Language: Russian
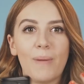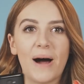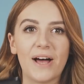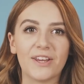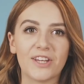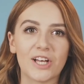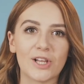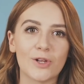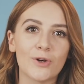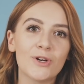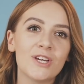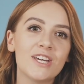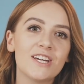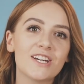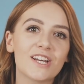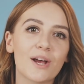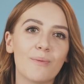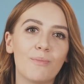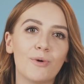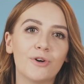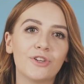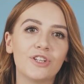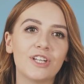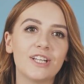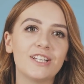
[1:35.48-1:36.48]
По аналогии
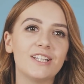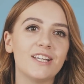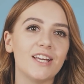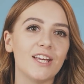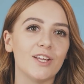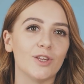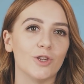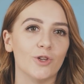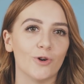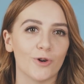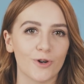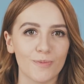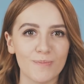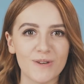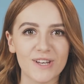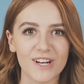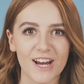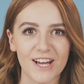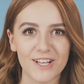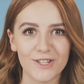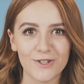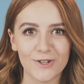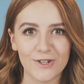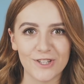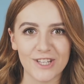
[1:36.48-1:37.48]
работает и Dormi
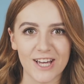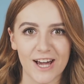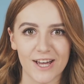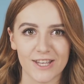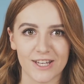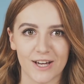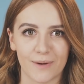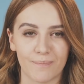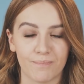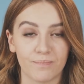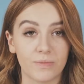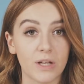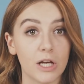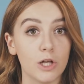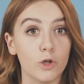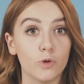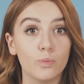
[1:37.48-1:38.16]
Радио Няня.